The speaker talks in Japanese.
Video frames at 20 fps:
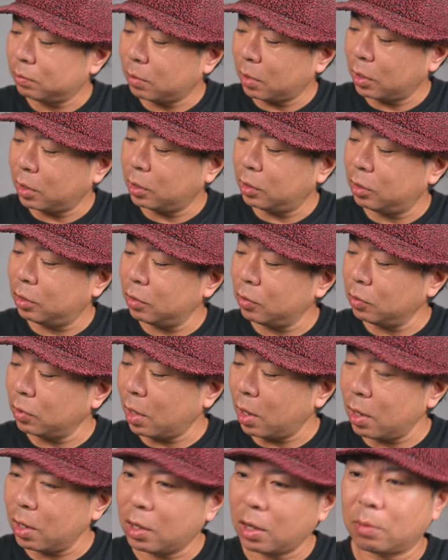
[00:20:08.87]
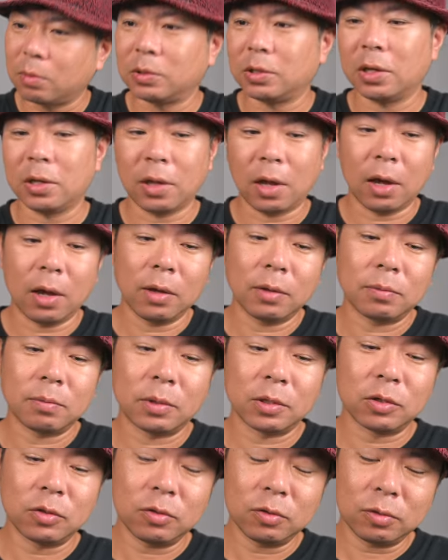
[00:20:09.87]
まあ、必要ないかもしれない。
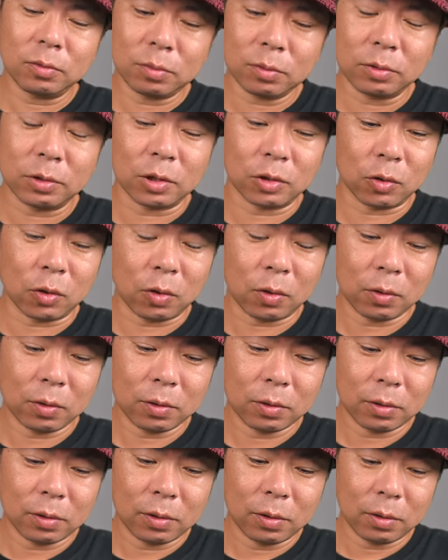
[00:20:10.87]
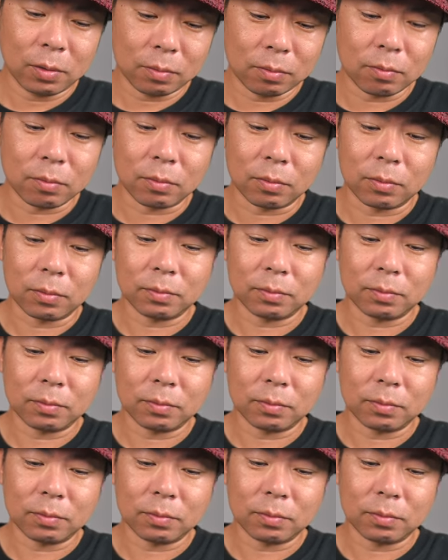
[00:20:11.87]
十分でしょ。うん、